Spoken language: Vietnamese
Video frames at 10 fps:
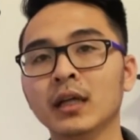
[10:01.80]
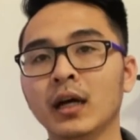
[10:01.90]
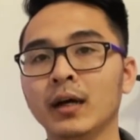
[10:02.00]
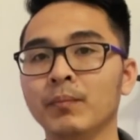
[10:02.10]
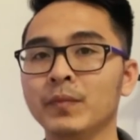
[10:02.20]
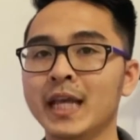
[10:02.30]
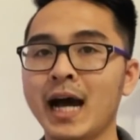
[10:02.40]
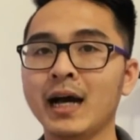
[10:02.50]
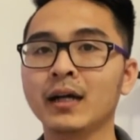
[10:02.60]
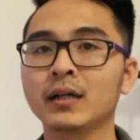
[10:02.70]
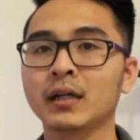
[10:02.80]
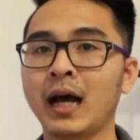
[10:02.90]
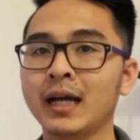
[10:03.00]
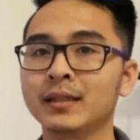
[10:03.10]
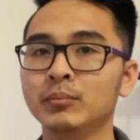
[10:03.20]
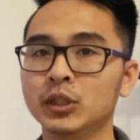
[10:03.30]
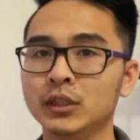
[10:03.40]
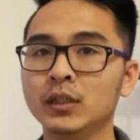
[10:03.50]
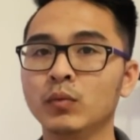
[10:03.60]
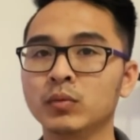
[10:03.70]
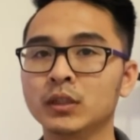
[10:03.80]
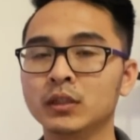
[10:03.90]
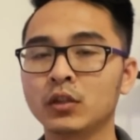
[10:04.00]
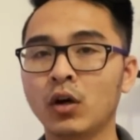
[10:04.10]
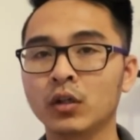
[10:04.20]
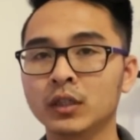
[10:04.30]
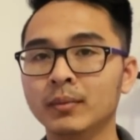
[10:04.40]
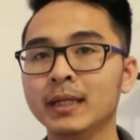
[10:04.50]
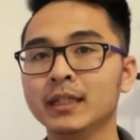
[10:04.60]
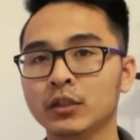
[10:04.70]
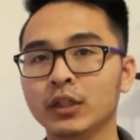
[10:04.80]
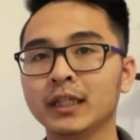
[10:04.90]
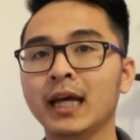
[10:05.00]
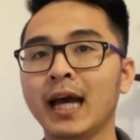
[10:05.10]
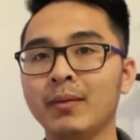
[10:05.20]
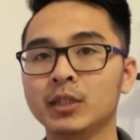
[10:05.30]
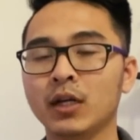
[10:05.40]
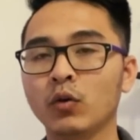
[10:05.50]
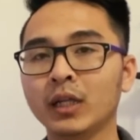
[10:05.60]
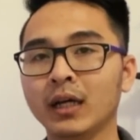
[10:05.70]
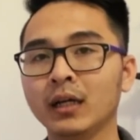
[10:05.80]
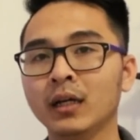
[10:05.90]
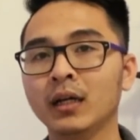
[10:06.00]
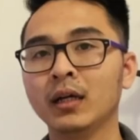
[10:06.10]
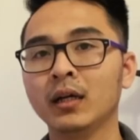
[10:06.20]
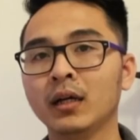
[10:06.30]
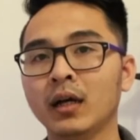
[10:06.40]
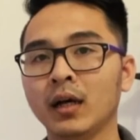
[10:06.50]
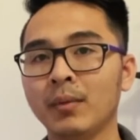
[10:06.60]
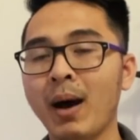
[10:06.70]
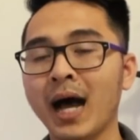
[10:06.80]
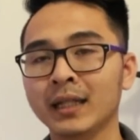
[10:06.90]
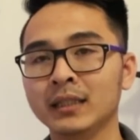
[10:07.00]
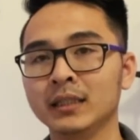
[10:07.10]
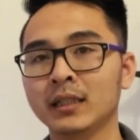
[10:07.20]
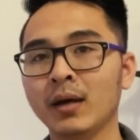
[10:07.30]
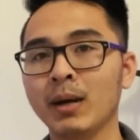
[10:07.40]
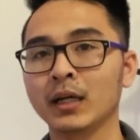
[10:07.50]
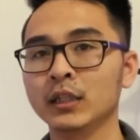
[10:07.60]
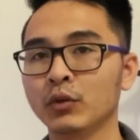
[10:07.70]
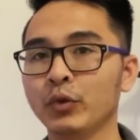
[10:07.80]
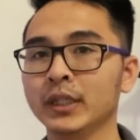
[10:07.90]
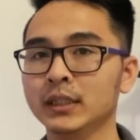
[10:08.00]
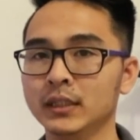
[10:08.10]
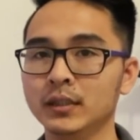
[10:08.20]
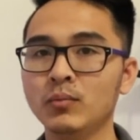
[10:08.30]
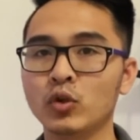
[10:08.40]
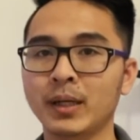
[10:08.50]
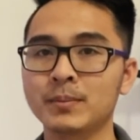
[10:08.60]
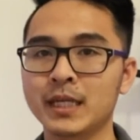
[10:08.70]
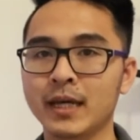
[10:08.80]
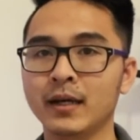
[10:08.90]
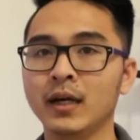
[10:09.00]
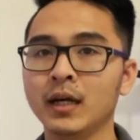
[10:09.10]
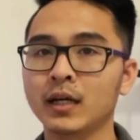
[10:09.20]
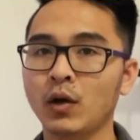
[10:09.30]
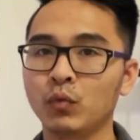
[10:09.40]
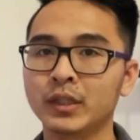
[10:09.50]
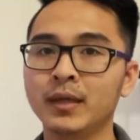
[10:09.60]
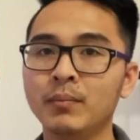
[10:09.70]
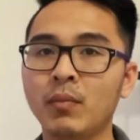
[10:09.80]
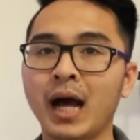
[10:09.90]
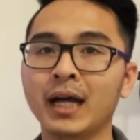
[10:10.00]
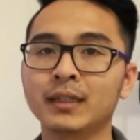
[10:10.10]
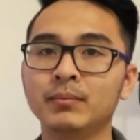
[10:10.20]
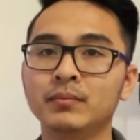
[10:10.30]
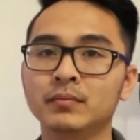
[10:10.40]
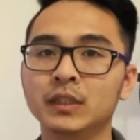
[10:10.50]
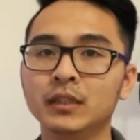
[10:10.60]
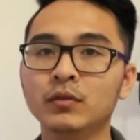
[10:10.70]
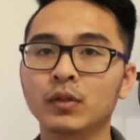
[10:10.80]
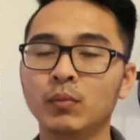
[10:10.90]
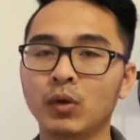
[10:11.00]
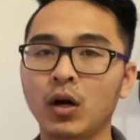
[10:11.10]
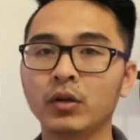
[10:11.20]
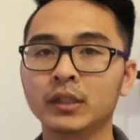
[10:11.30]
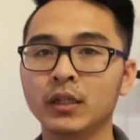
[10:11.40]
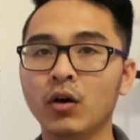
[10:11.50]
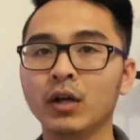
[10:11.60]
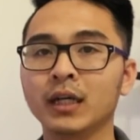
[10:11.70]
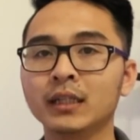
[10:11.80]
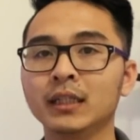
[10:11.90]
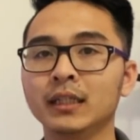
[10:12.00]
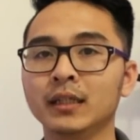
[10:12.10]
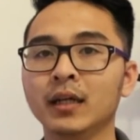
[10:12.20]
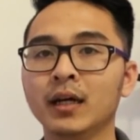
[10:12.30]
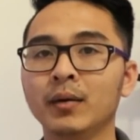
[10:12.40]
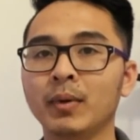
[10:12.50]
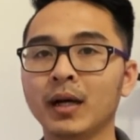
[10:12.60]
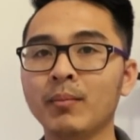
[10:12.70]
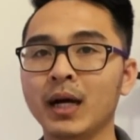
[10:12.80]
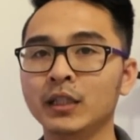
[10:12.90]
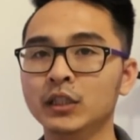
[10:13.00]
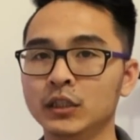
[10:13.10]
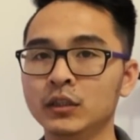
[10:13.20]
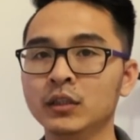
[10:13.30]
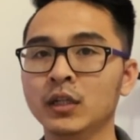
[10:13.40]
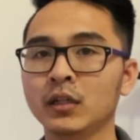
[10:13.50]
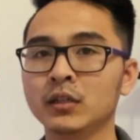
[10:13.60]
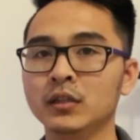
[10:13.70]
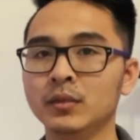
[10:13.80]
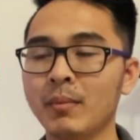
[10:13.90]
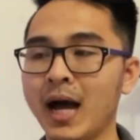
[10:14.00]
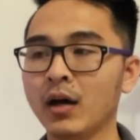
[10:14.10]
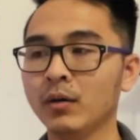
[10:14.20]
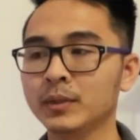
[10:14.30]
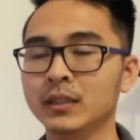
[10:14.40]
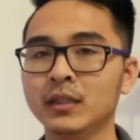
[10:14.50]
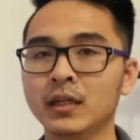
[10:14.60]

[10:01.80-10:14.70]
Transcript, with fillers: à, giá hai trăm rưỡi đồng cho từ bây giờ cho đến ngày hai mươi sáu tháng ba thì các bạn được quyền giữ một trăm share cộng thêm hai trăm chín mươi đồng đó, thì đó là cái tiền mà các bạn giữ được từ bán option.